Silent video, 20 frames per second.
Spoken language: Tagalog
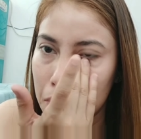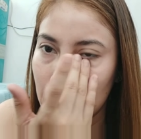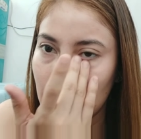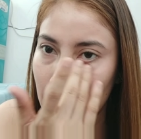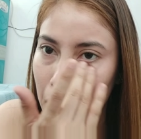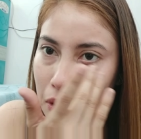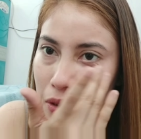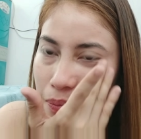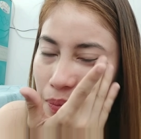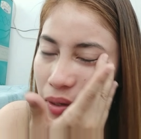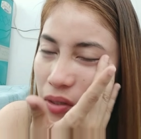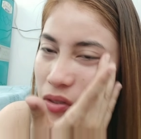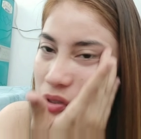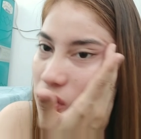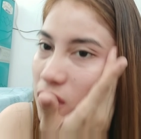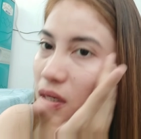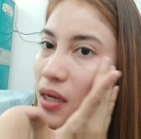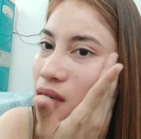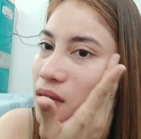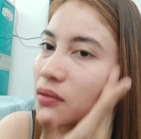sa sponge
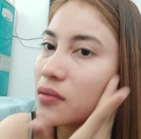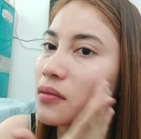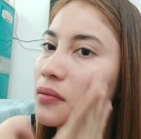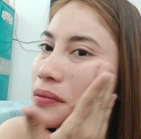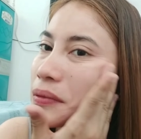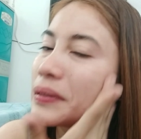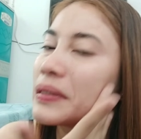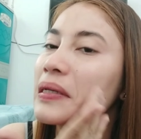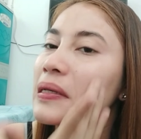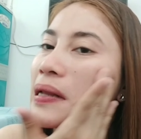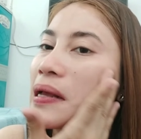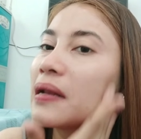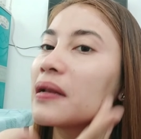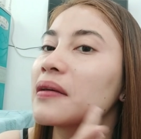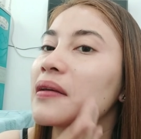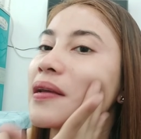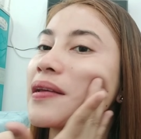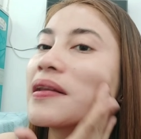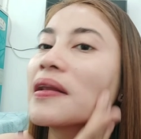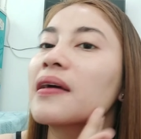na ano
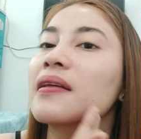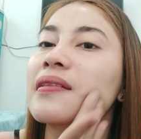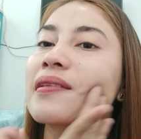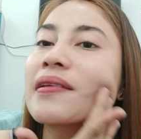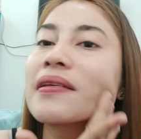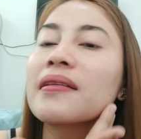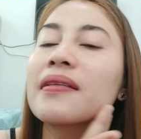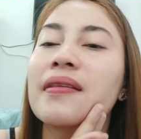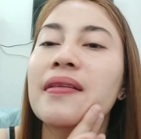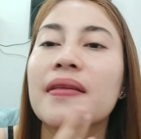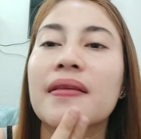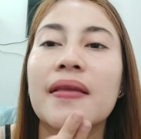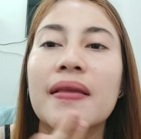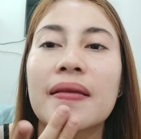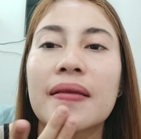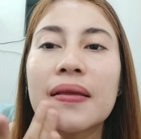nilalagay natin.